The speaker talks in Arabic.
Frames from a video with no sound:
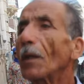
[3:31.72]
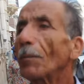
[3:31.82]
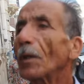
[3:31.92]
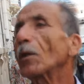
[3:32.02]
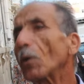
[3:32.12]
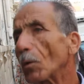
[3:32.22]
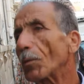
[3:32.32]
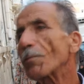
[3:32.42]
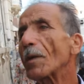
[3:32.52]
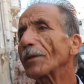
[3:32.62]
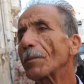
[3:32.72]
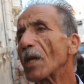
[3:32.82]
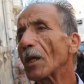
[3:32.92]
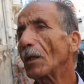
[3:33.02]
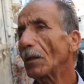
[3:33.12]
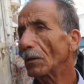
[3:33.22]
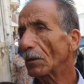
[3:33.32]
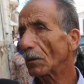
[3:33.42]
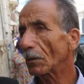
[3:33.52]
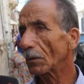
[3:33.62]
بالجروب 800
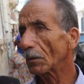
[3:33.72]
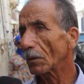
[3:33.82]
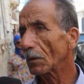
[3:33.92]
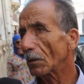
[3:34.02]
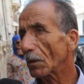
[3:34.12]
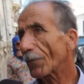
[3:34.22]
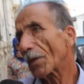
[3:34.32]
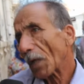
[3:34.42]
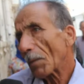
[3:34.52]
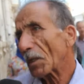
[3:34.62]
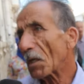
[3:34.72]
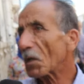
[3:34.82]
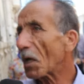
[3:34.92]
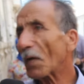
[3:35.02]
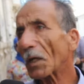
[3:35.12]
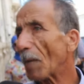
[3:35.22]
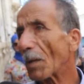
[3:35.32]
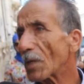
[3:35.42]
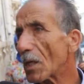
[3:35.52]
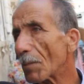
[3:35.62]
في الكعبه انا
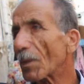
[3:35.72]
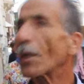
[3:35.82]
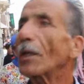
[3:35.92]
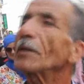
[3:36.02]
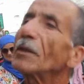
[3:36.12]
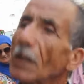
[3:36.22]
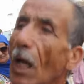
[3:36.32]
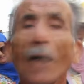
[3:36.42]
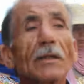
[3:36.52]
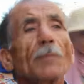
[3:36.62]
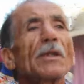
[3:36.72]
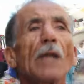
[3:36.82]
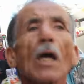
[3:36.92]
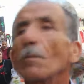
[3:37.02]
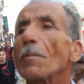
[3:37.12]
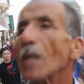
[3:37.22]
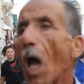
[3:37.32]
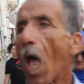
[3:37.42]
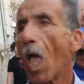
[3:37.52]
400 مثلا دي عطب بدينار نبيع